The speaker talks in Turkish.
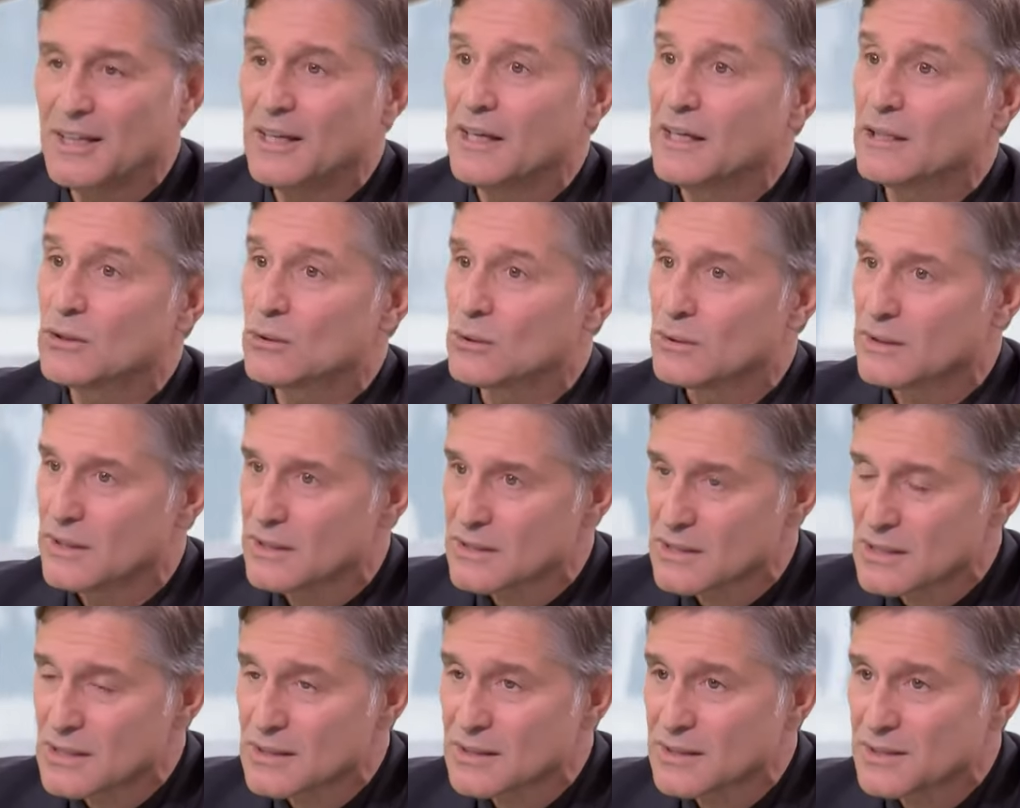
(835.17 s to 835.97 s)
Erol
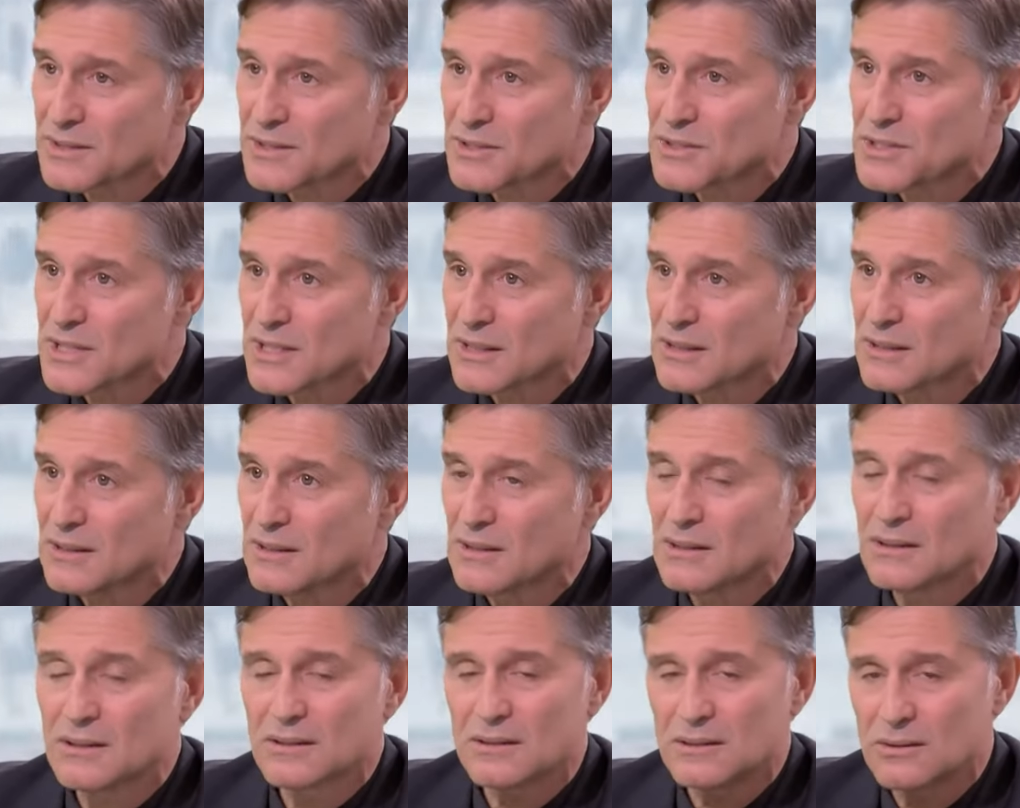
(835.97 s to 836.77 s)
Keskin arayacak.
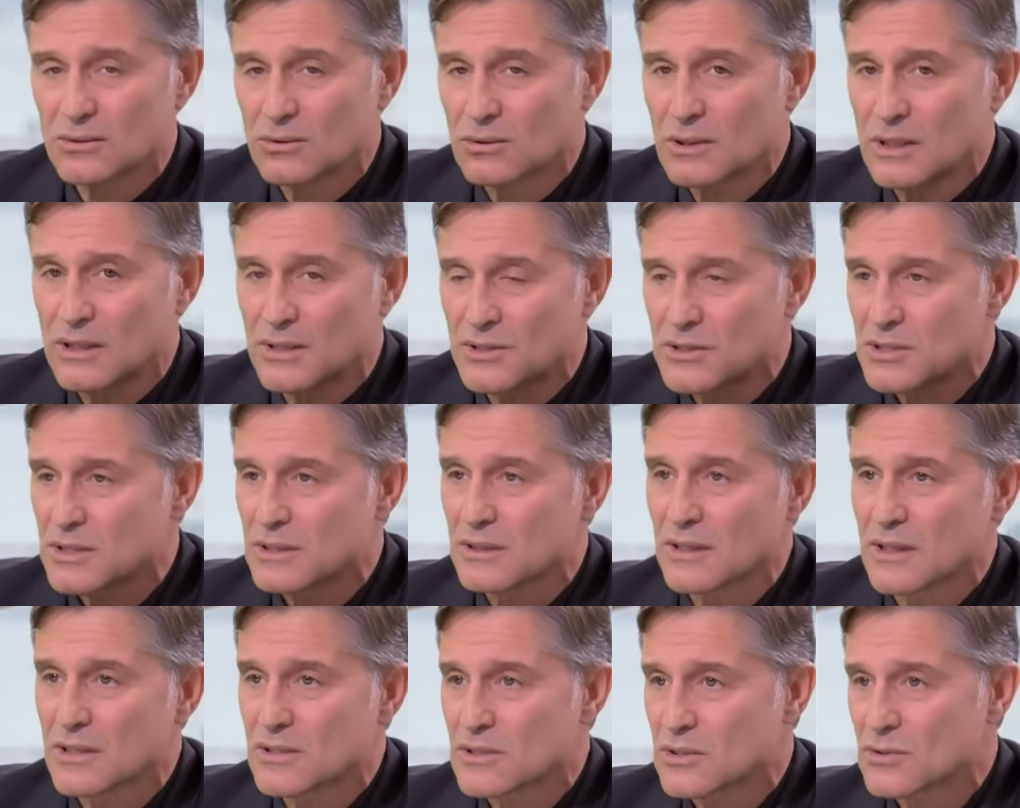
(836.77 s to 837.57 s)
Nurlar
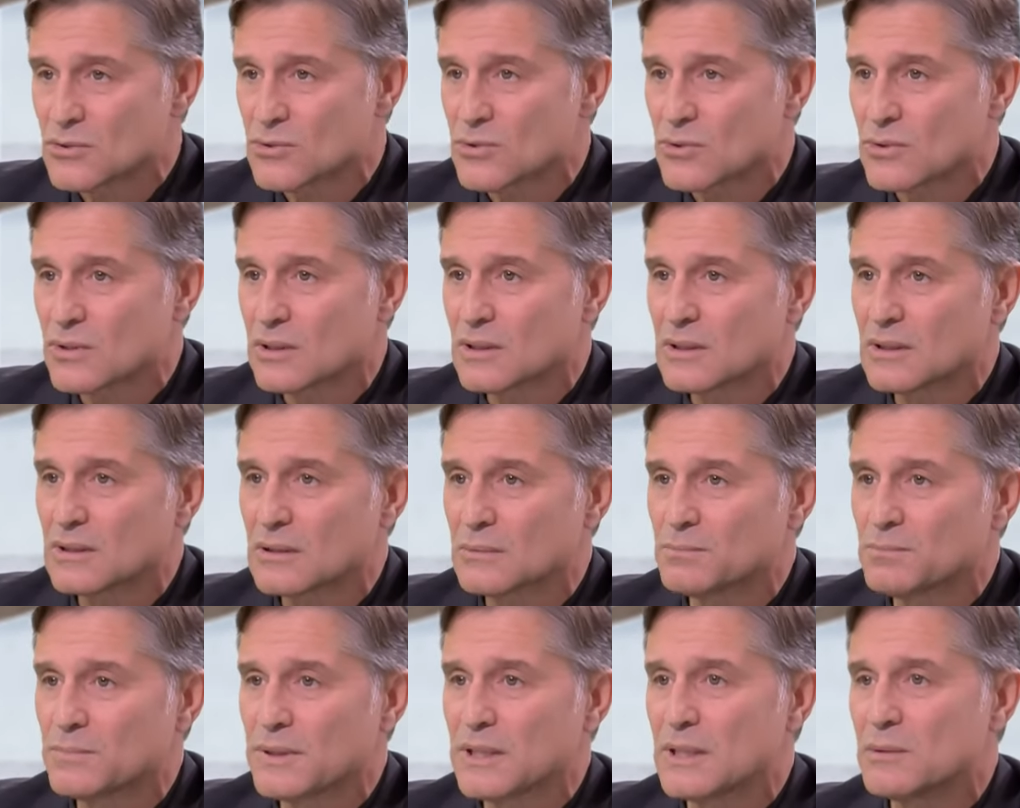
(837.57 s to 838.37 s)
içinde yazsın çok ya.
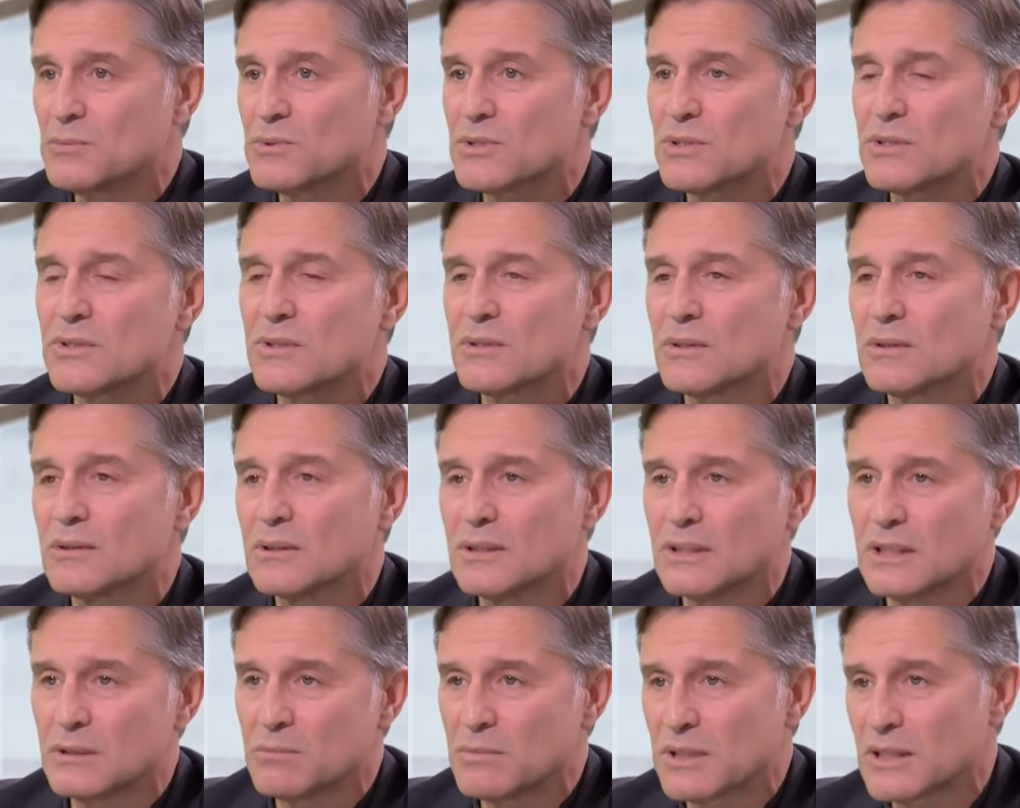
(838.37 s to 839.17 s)
benim için
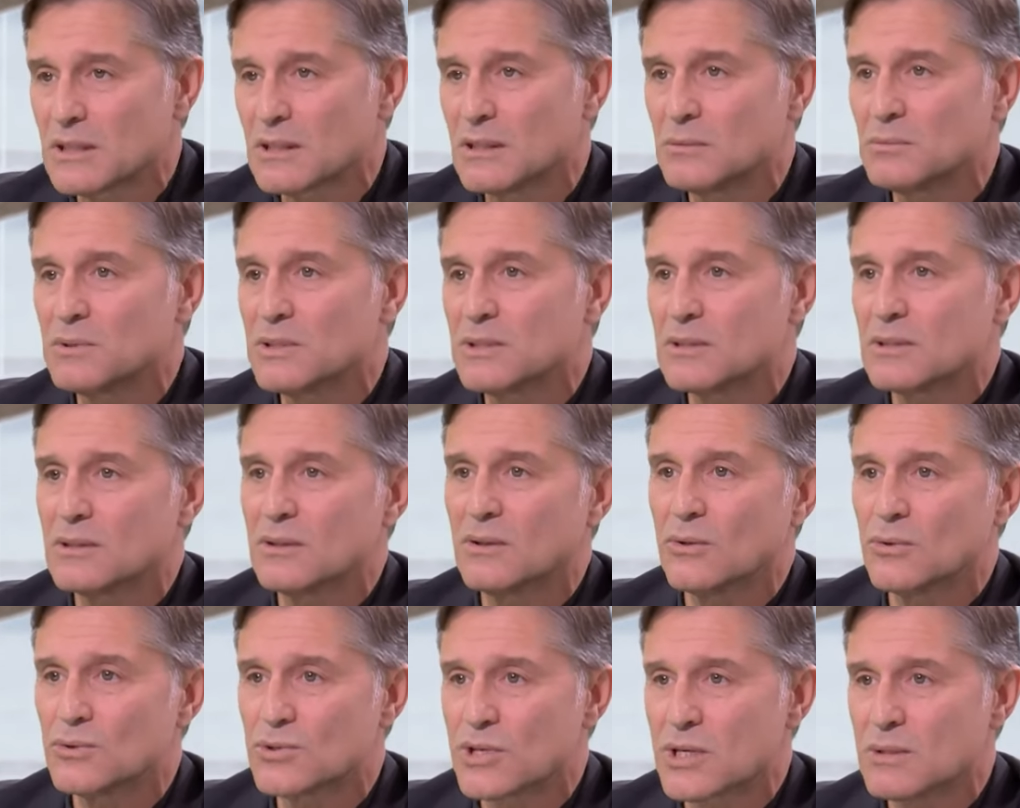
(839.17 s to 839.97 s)
kıymetli bir
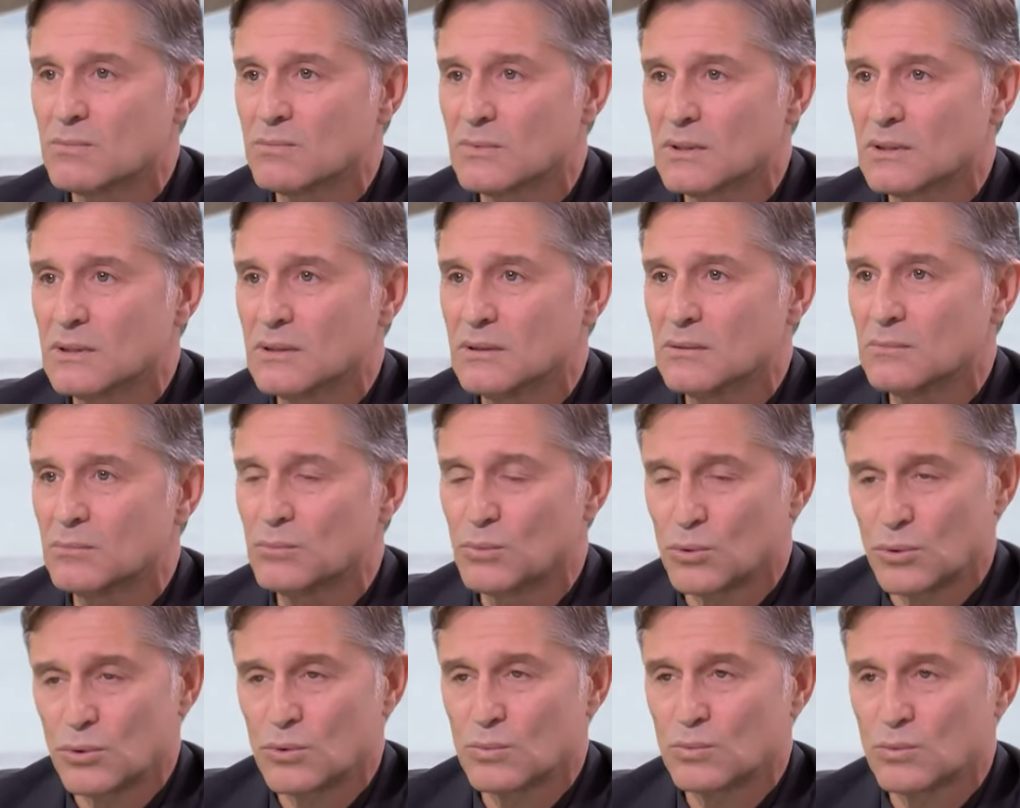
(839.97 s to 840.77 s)
hocamdı.
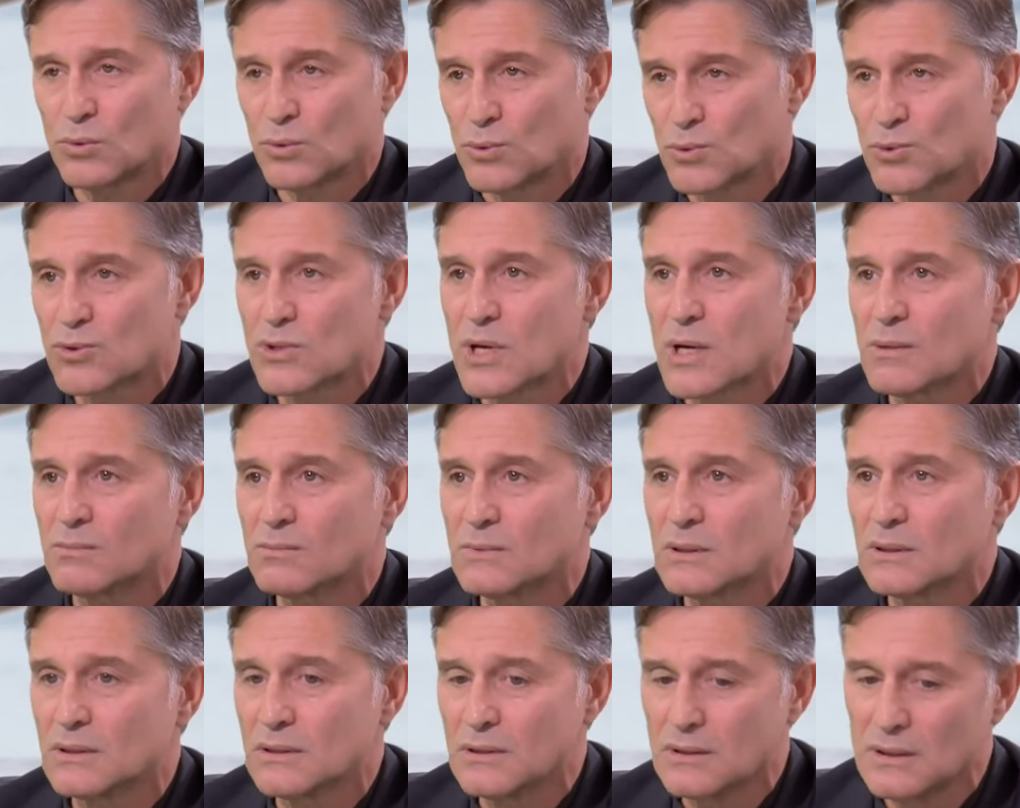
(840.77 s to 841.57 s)
Büyüğümdü,
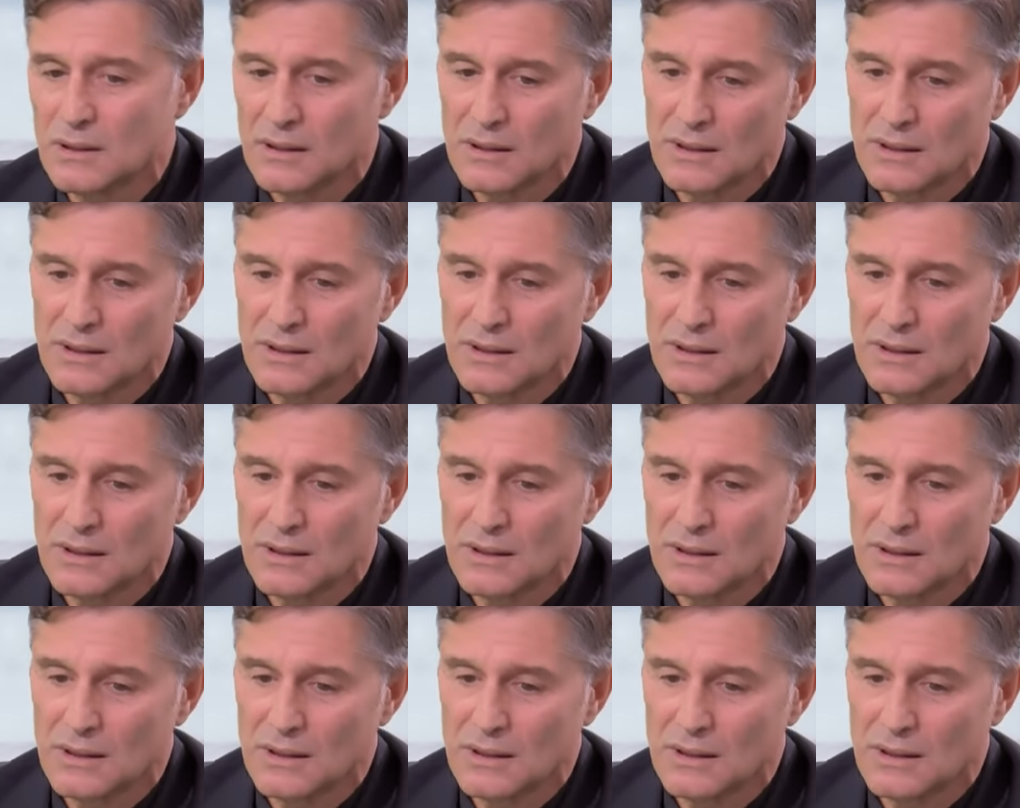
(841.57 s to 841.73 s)
ustamdı.